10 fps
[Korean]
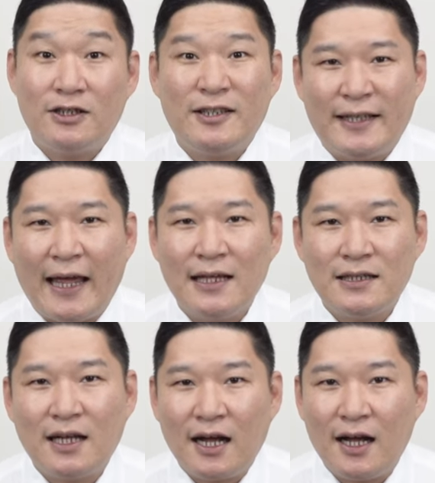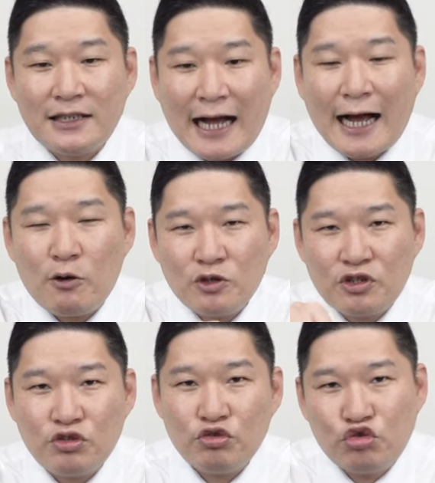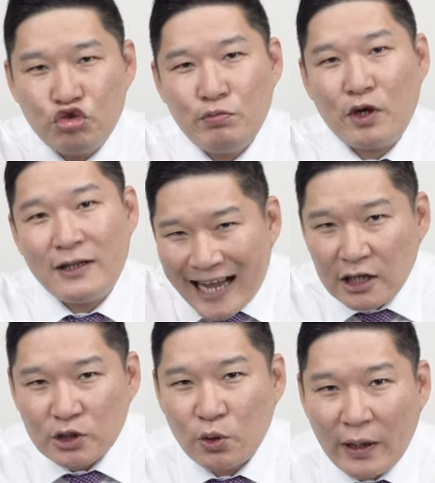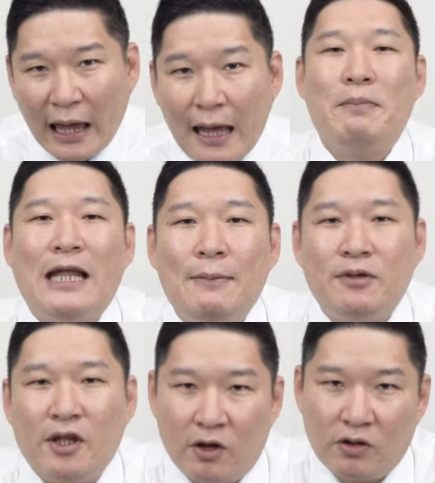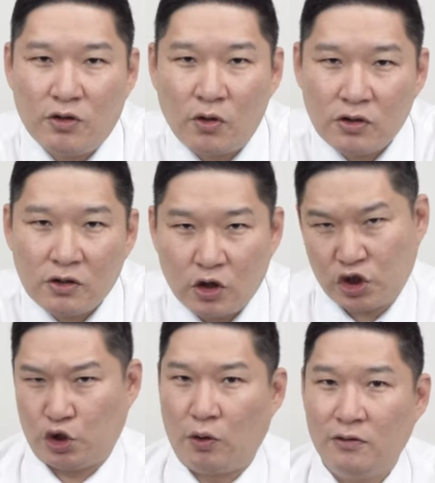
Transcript: 그 탱크가 그 하우스 주변 땅 속에 매립되었던 것이죠.